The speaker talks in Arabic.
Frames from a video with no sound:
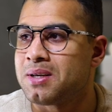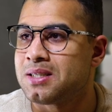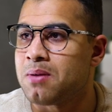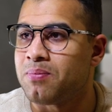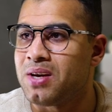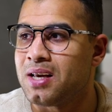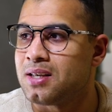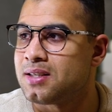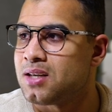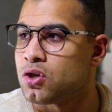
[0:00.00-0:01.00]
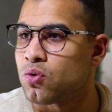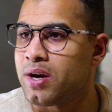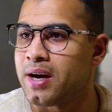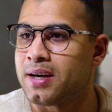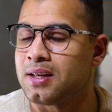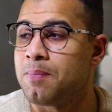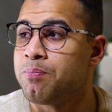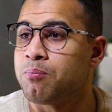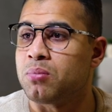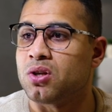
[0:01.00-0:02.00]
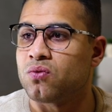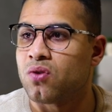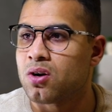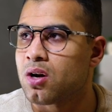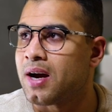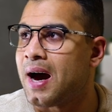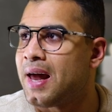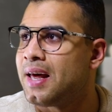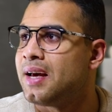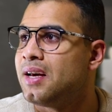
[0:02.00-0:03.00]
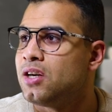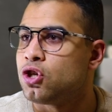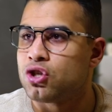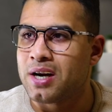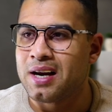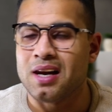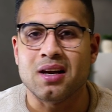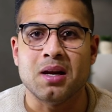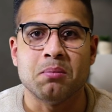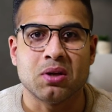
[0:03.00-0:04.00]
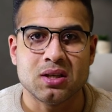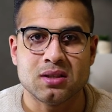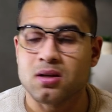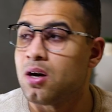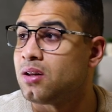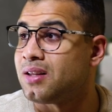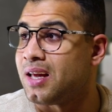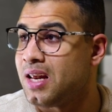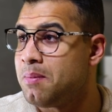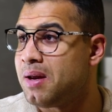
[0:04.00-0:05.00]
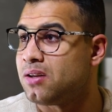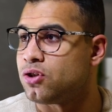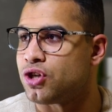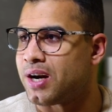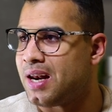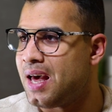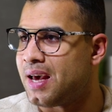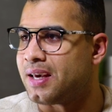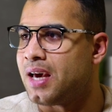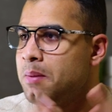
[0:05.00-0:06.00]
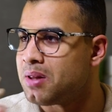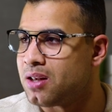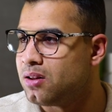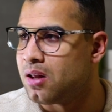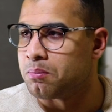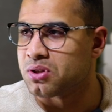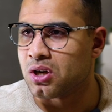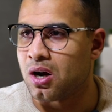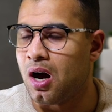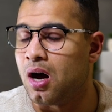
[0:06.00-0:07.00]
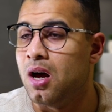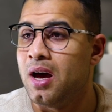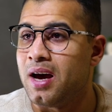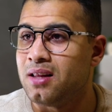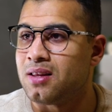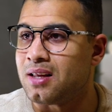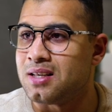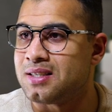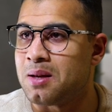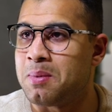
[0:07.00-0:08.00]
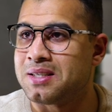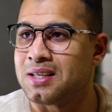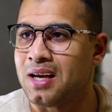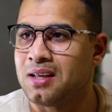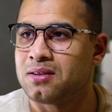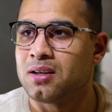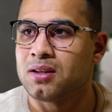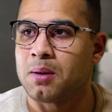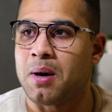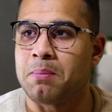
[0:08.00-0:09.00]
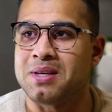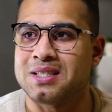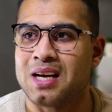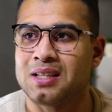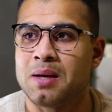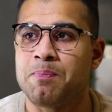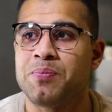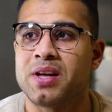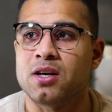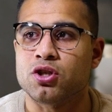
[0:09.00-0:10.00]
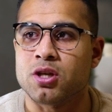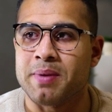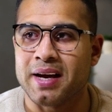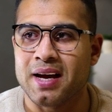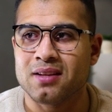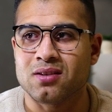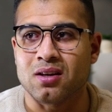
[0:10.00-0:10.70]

بس ما بتيجي تنزل شويه كده بتتفرج على شكل المنصه تقريبا شكلها جامد جدا بصراحه انت هتنزل بس تحت طبعا بيستخدم الشبكات